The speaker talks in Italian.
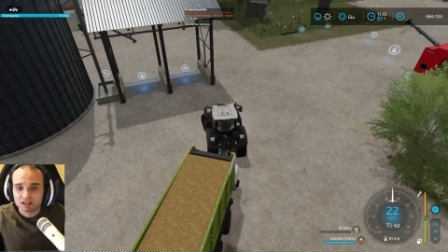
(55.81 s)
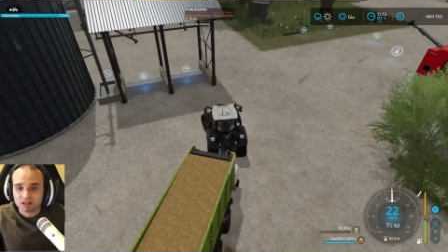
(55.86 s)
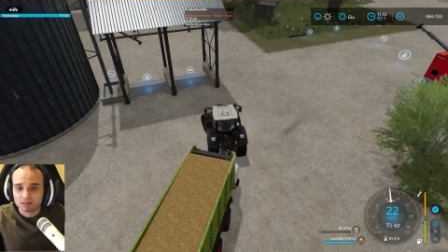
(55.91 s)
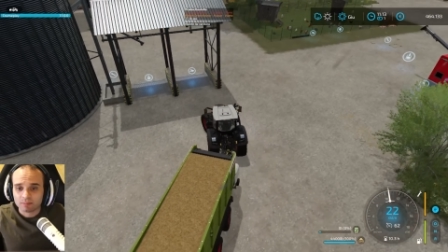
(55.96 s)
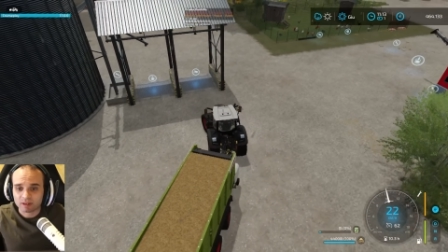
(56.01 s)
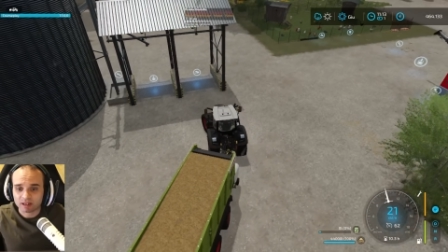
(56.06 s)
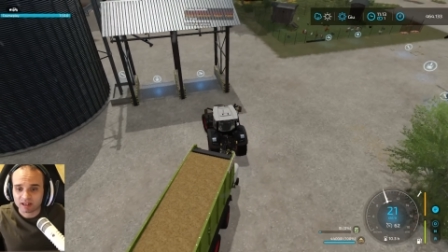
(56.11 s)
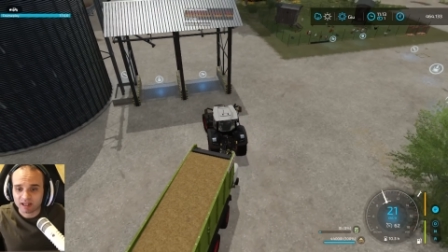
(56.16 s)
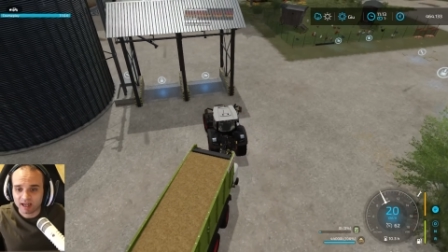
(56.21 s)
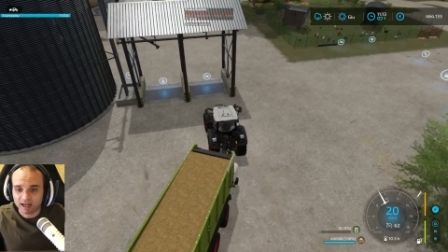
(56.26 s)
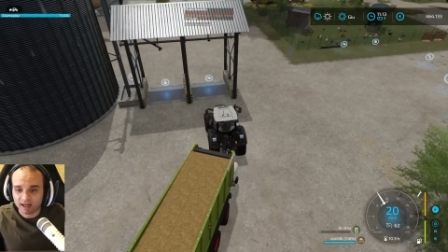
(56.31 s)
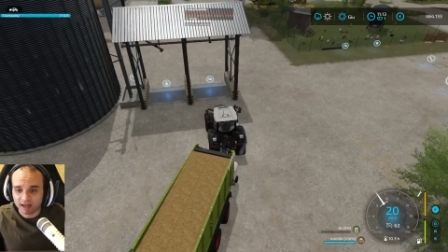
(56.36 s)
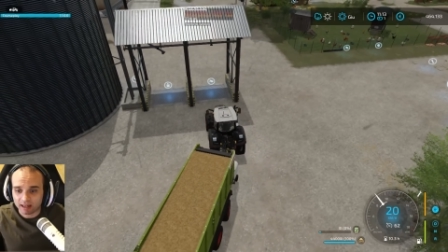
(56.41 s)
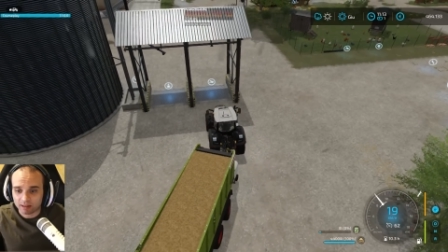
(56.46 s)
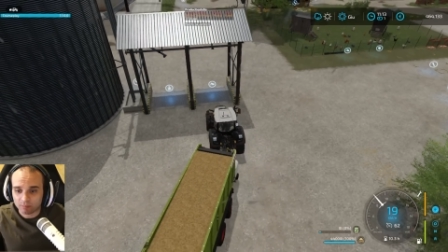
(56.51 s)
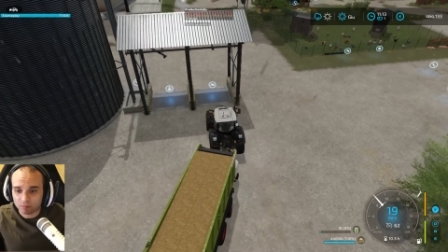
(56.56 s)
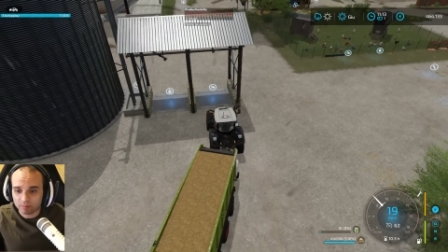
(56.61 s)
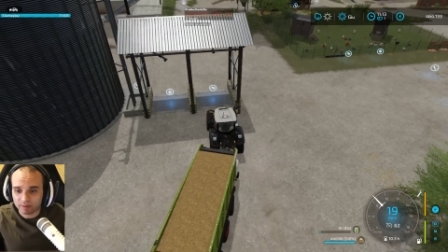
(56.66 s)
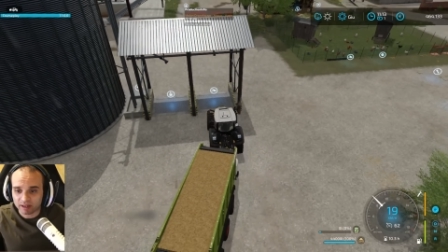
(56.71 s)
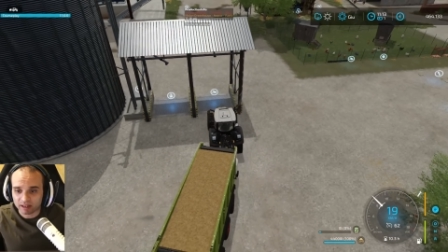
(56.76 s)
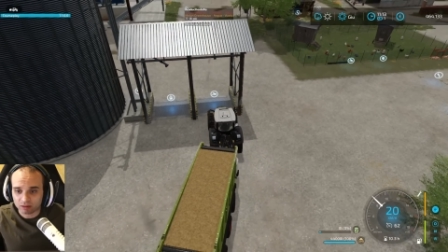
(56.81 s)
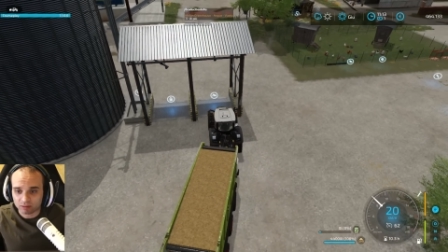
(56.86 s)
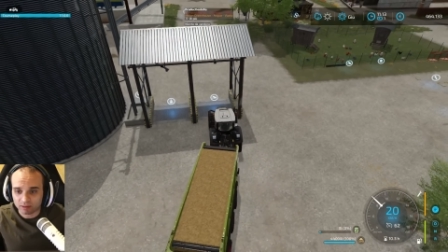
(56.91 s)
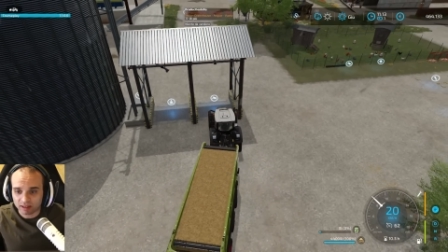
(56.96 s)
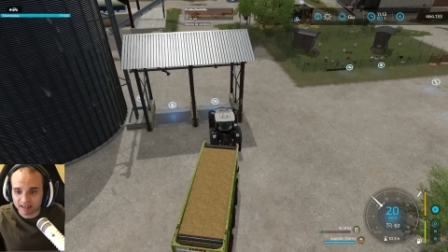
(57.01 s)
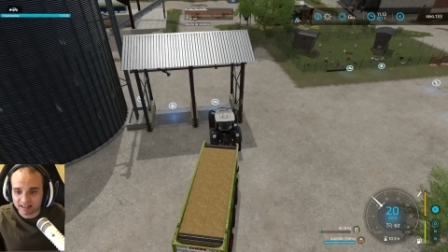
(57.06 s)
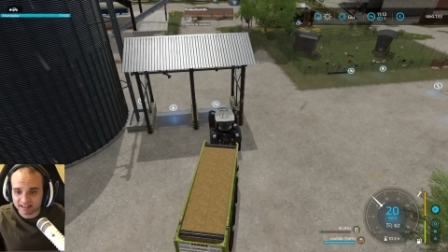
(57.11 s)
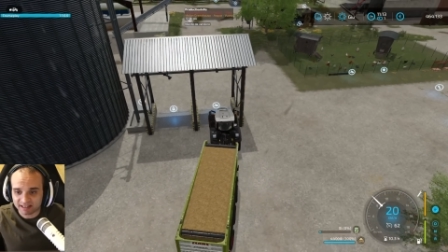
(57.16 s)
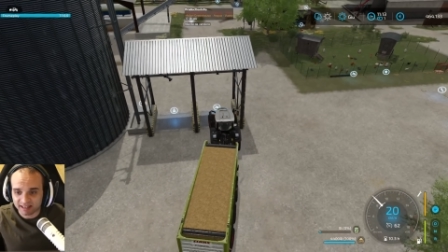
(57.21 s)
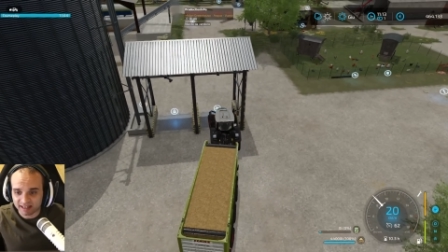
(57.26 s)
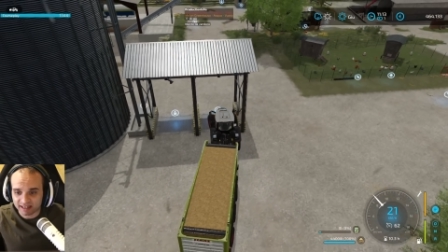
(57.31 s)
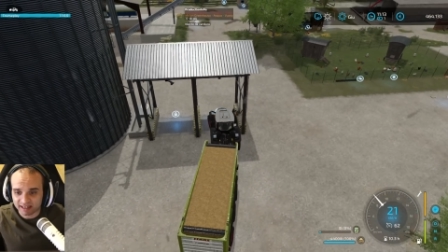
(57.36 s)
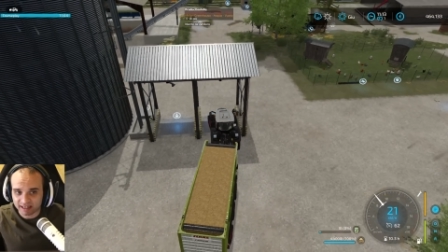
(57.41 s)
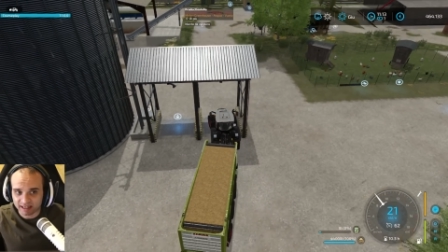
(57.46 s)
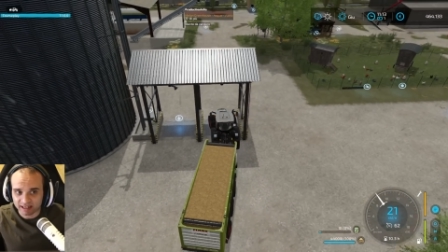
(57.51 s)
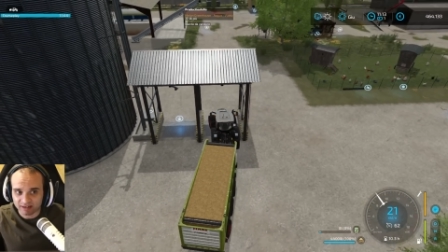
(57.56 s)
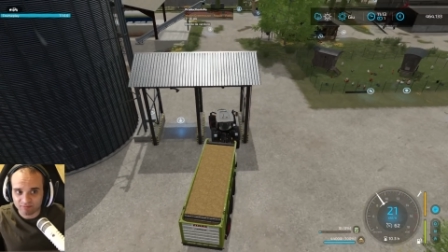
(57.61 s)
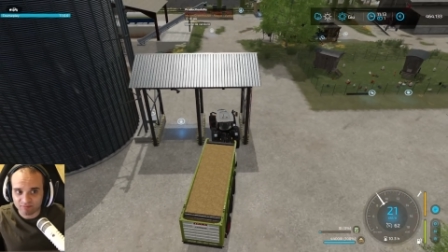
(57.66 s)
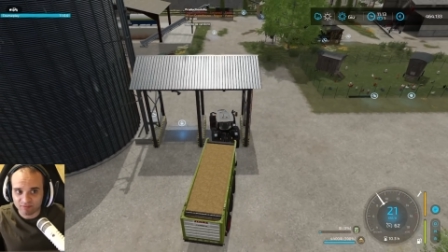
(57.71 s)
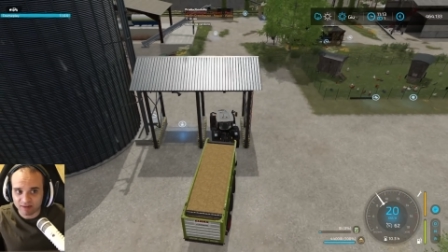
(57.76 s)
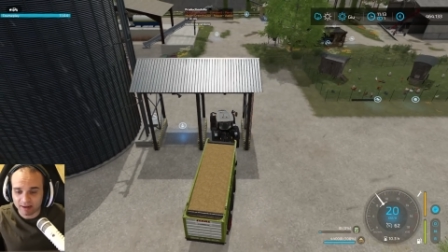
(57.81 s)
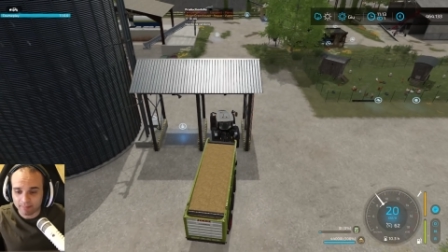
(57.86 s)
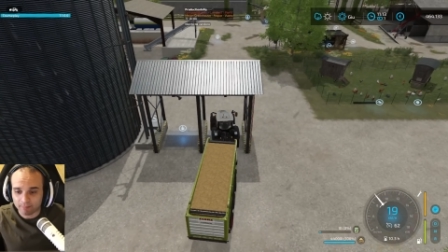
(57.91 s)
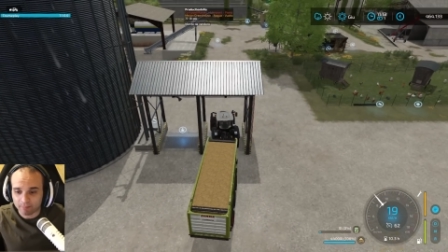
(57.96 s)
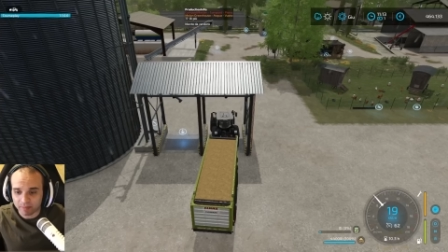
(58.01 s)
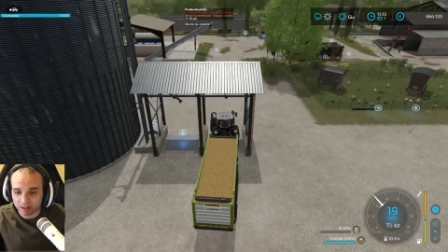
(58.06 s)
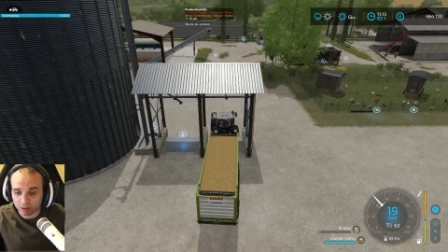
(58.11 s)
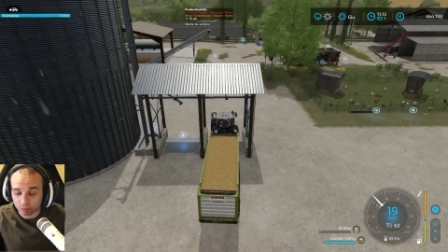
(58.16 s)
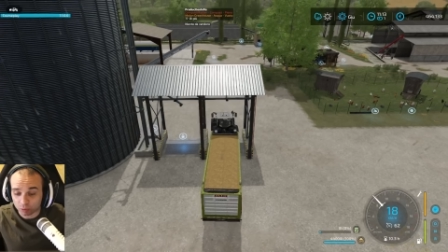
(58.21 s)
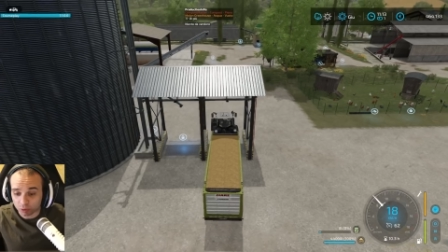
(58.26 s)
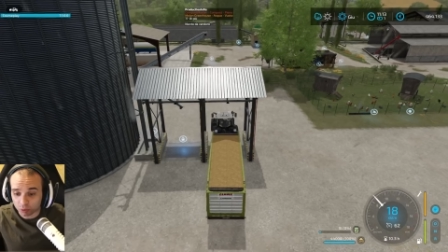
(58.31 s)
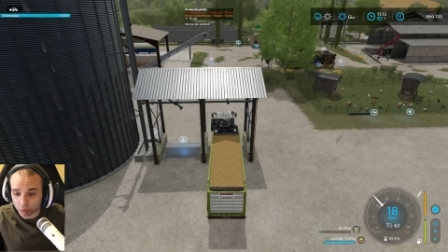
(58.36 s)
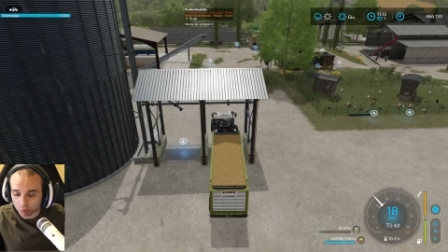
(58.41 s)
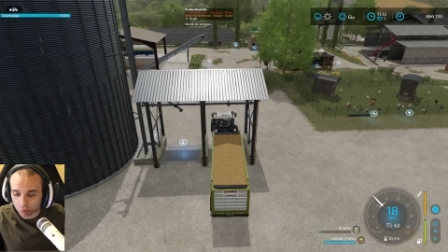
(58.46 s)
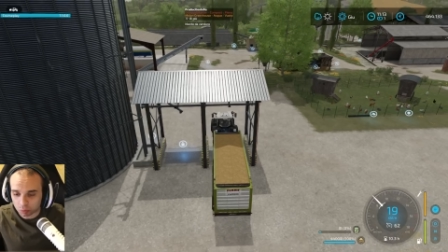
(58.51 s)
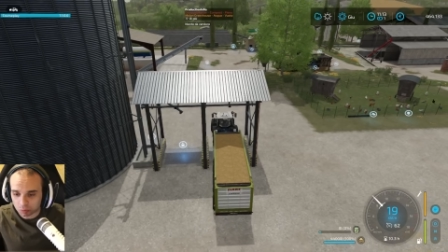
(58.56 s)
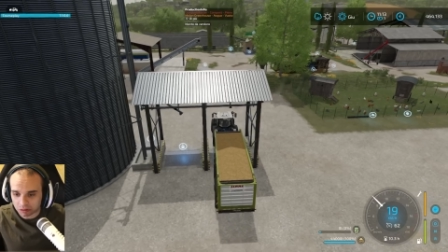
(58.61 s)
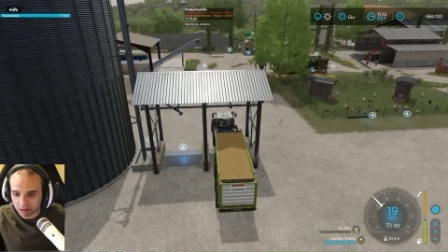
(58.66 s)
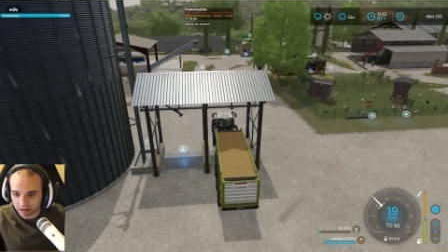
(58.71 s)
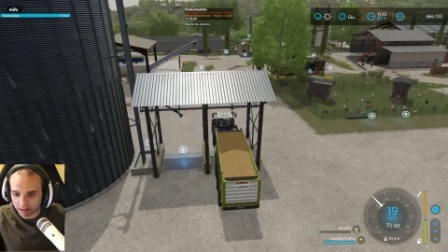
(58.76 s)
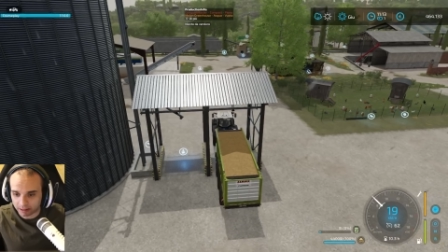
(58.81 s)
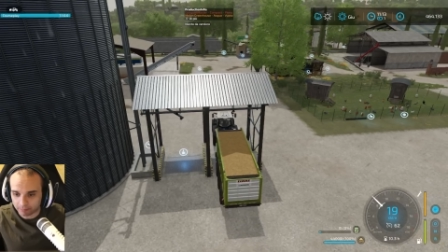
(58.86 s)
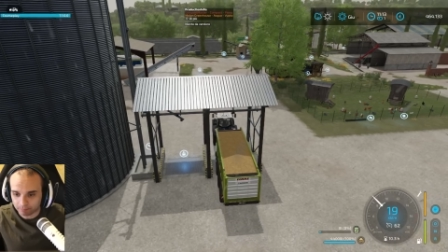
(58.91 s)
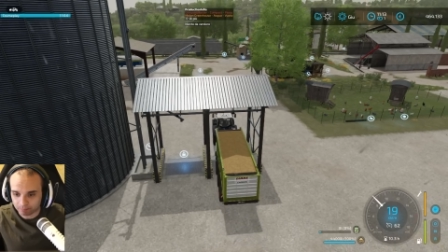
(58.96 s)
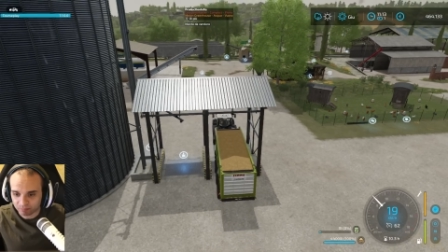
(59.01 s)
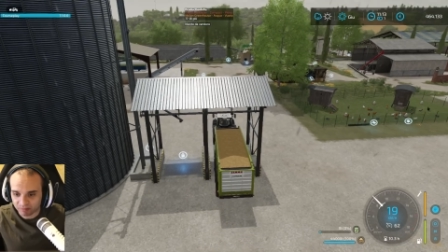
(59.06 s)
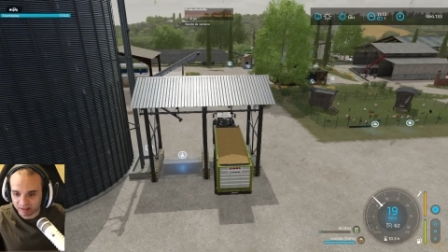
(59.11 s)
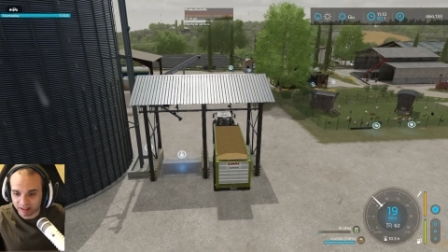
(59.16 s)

perché al momento è la serie che va meno di tutte